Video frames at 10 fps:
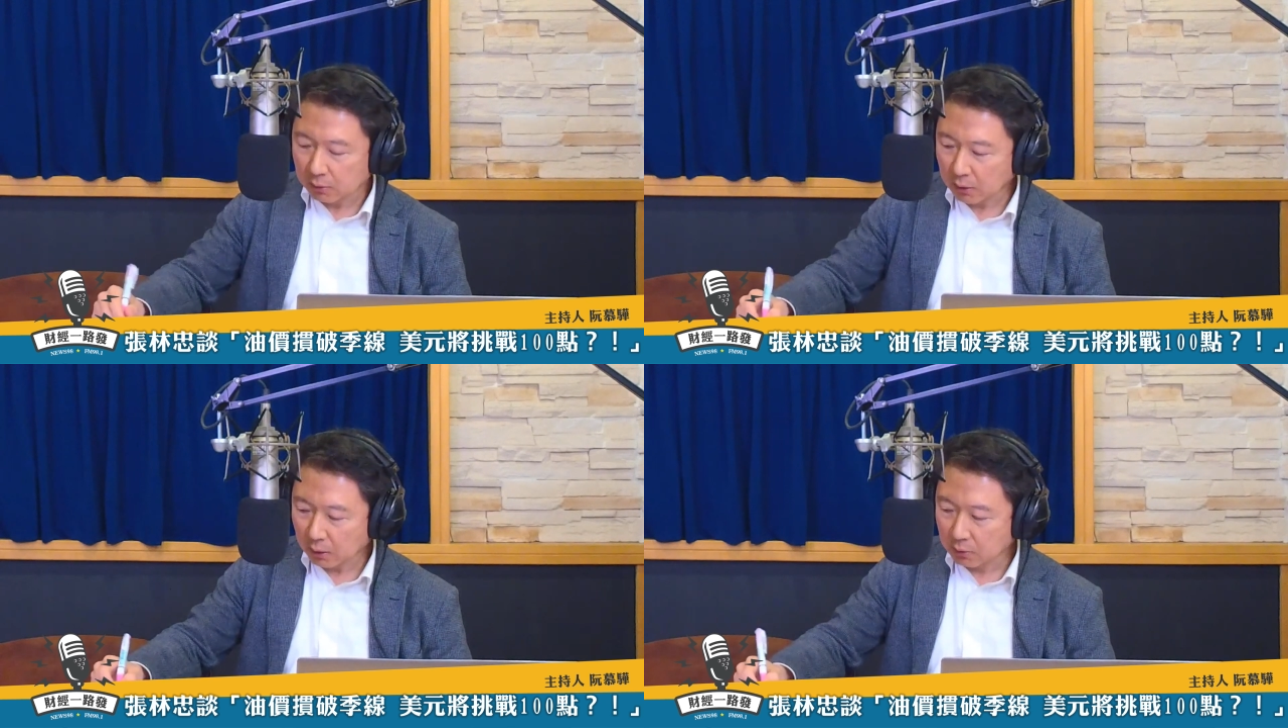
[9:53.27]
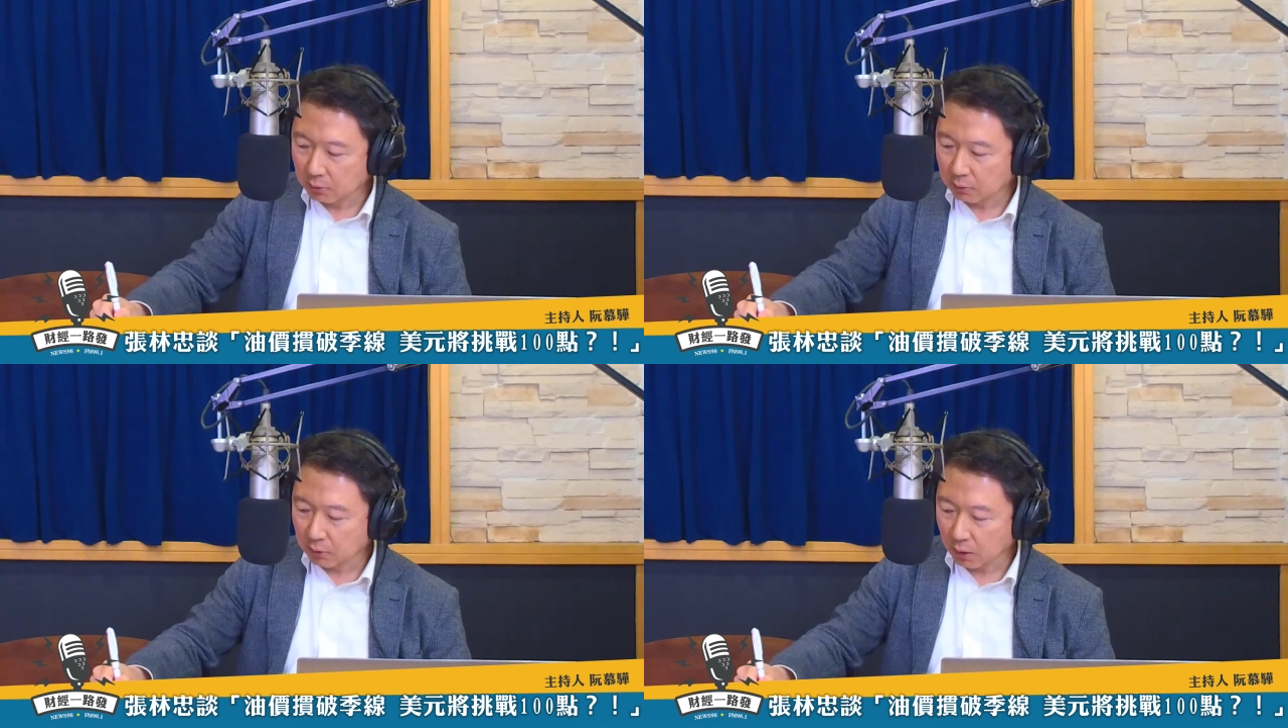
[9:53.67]
上
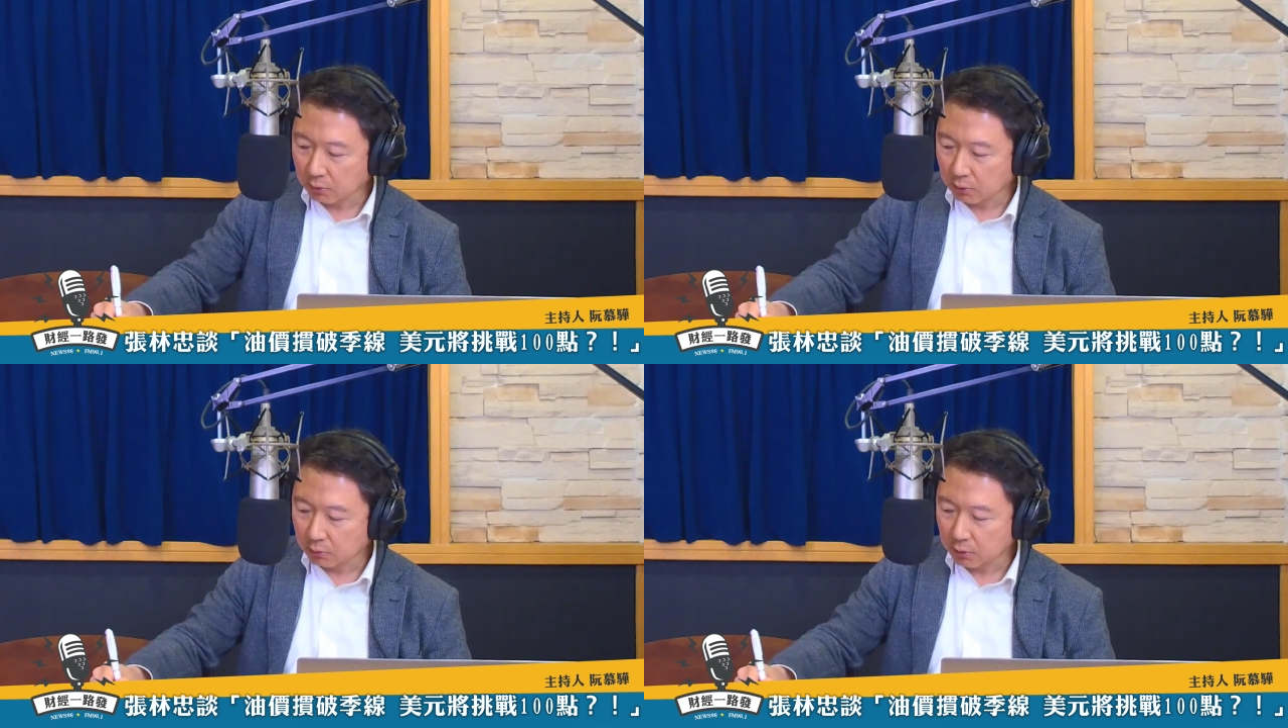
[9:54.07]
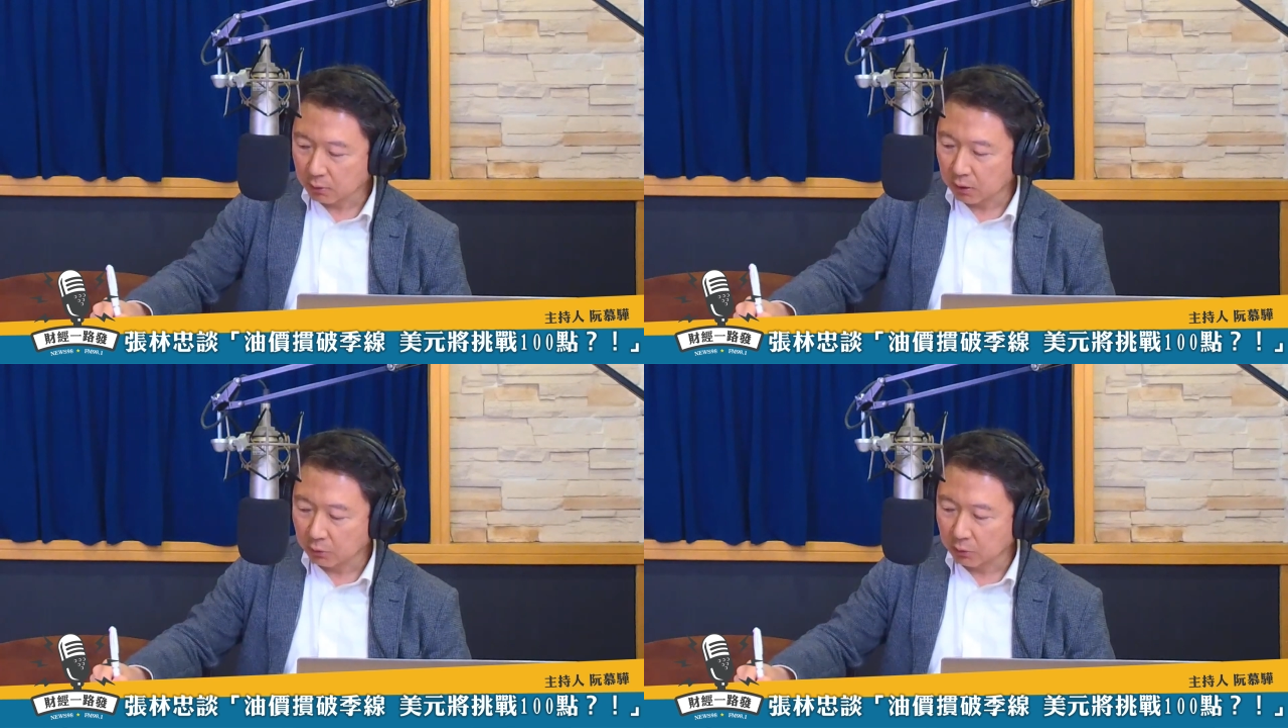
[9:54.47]
周道琼却
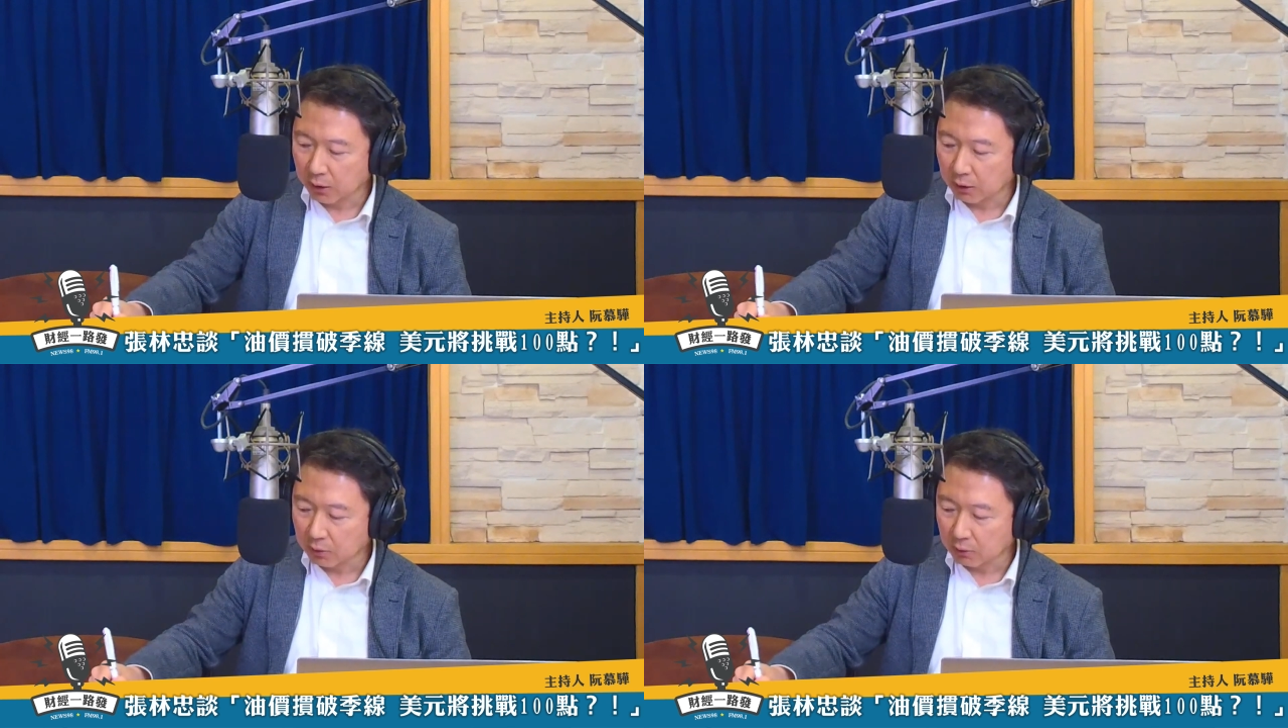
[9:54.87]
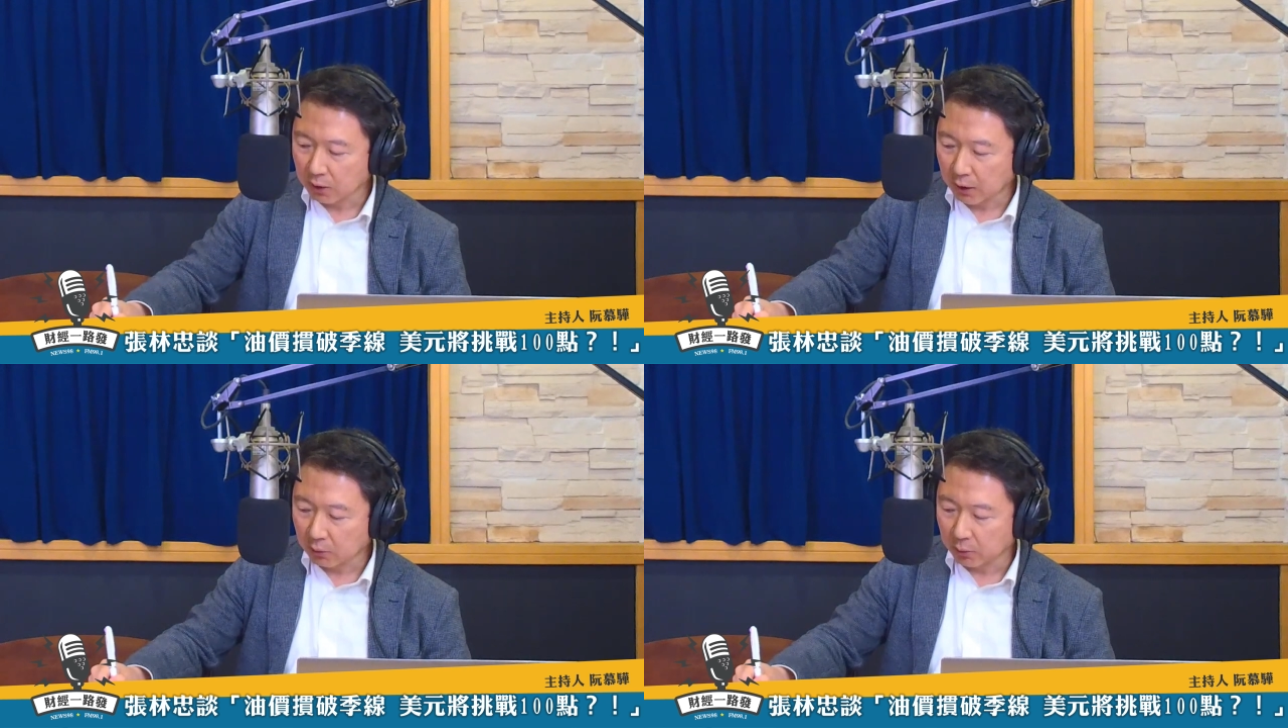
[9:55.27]
是连续两周
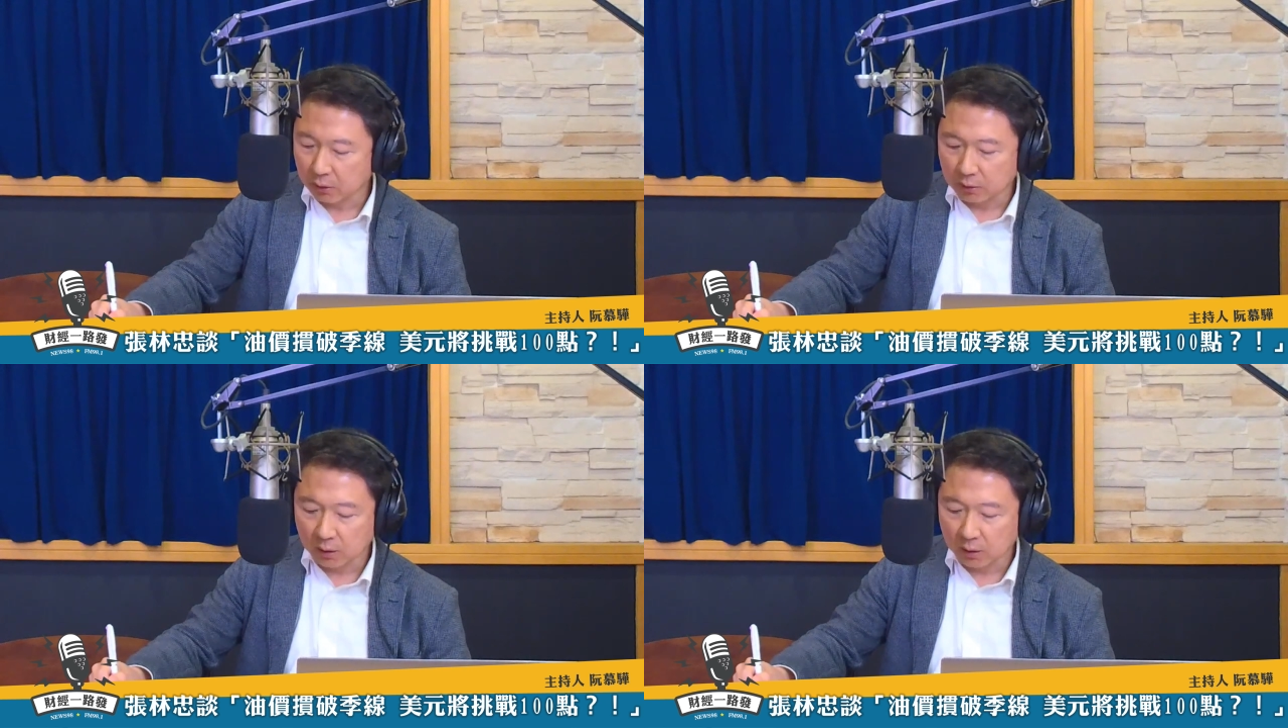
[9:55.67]
压回哦，